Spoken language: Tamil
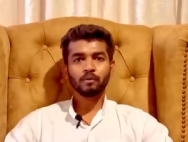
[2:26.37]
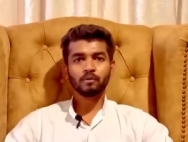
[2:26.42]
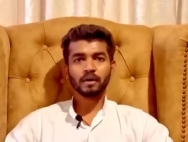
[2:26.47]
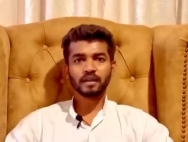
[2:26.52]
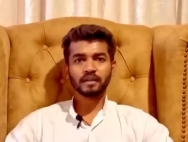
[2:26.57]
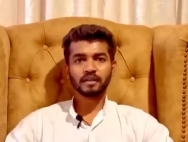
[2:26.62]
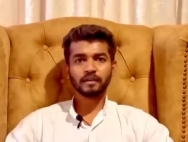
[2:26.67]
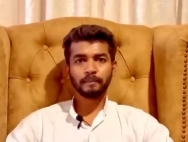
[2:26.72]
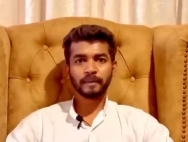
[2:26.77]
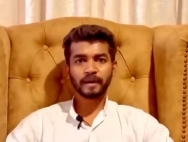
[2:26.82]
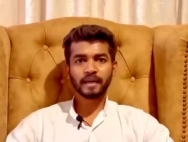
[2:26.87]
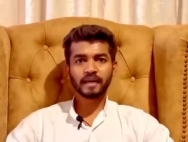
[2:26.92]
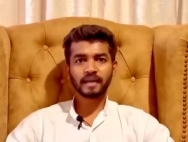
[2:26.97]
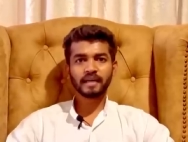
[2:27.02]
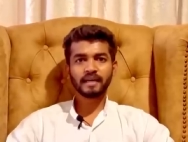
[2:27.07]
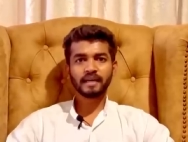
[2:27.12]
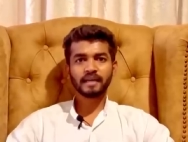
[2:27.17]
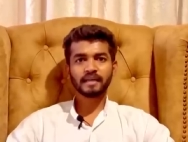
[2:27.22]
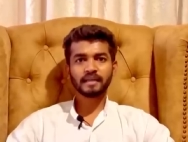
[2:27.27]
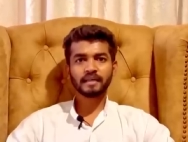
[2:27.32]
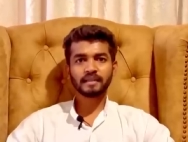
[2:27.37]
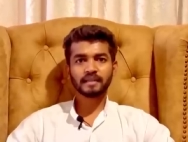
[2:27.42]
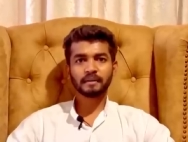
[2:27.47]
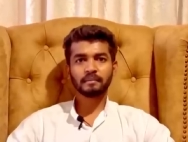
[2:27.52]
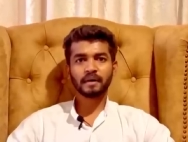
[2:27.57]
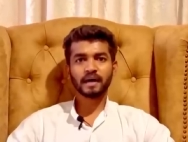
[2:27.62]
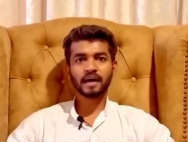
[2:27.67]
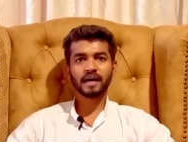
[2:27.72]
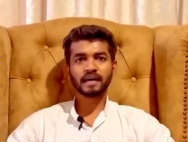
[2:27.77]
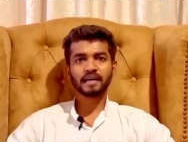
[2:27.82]
உங்களது பெயரை
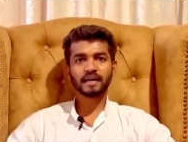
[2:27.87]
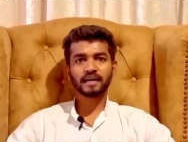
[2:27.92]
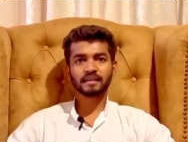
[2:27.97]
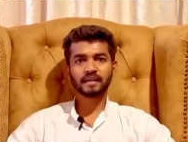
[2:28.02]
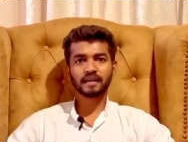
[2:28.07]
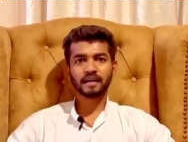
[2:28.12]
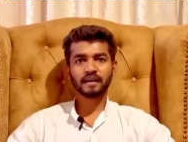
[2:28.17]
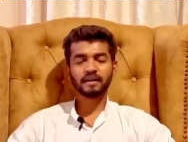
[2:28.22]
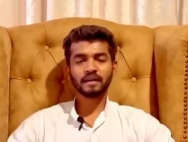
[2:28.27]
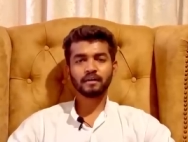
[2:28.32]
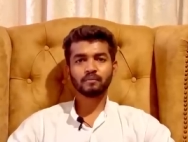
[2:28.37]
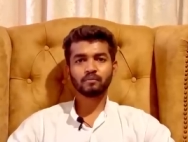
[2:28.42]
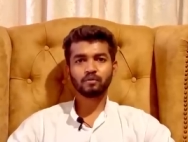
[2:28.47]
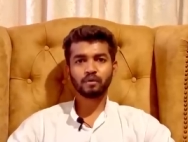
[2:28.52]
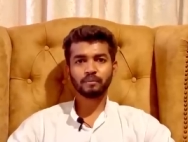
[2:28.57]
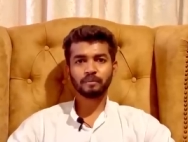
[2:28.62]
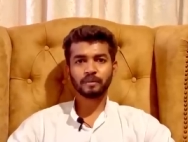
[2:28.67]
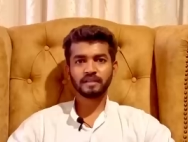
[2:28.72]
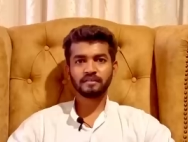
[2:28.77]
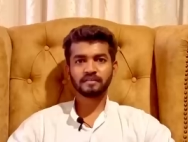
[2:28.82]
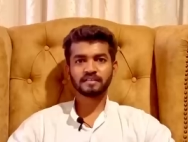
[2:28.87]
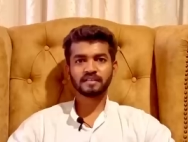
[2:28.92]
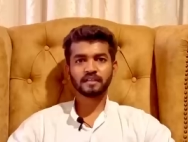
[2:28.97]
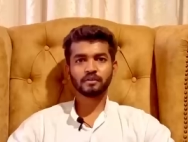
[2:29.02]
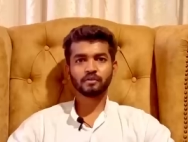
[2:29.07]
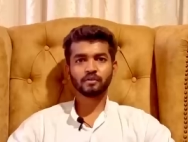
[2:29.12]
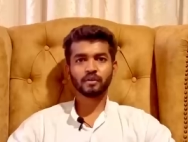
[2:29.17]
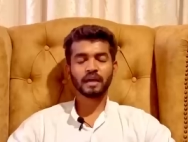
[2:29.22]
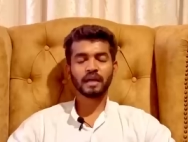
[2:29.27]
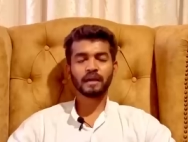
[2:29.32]
இந்த மகா யாத்ராவில் முன்பதிவு
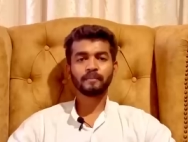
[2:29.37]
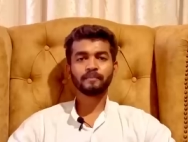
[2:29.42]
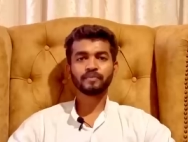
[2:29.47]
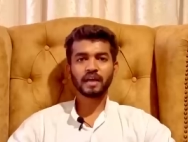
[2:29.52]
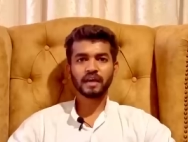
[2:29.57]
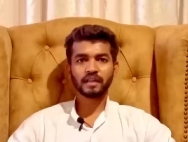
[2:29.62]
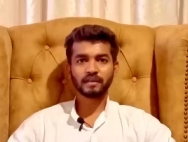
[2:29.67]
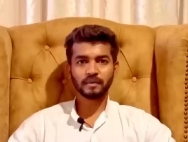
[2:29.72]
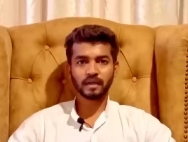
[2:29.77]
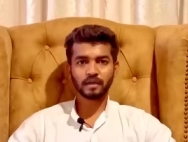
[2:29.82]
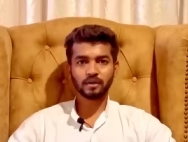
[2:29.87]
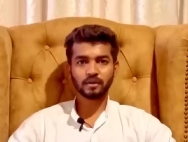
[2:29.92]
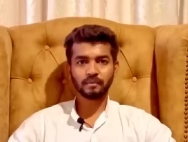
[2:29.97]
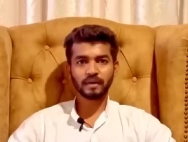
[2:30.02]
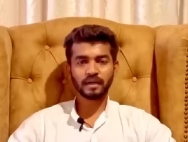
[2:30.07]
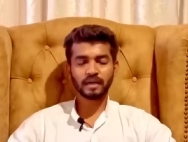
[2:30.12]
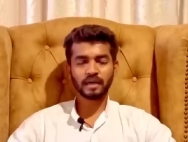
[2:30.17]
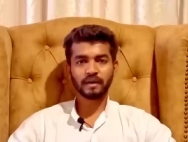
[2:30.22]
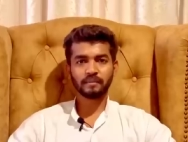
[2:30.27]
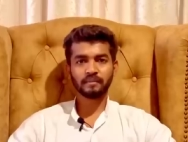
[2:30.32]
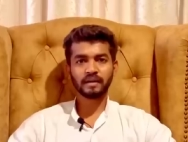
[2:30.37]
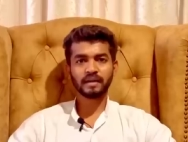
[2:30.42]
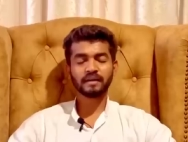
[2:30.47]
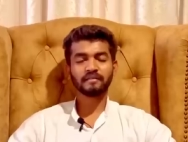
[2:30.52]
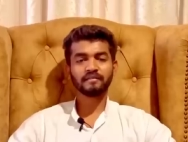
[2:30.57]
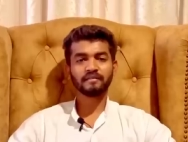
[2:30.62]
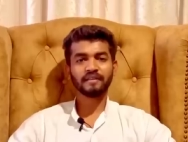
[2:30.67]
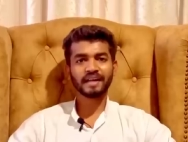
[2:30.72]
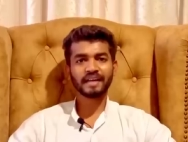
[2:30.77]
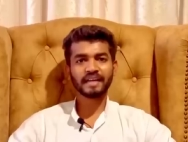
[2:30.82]
செய்து கொள்ளலாம் அது மட்டும்
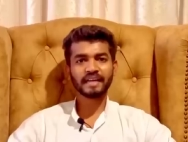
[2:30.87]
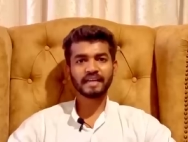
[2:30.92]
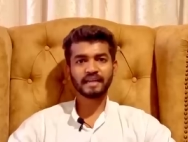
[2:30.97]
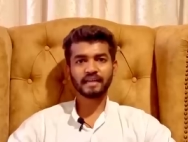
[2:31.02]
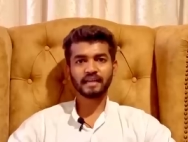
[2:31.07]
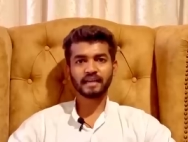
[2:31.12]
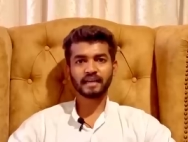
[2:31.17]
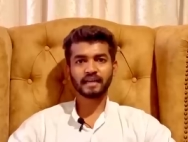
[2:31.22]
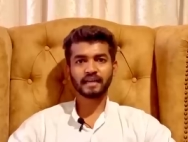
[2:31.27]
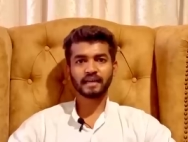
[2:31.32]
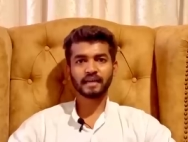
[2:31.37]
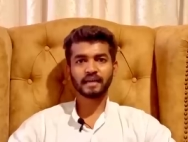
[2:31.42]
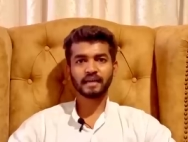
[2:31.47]
இல்லாமல் வருகின்ற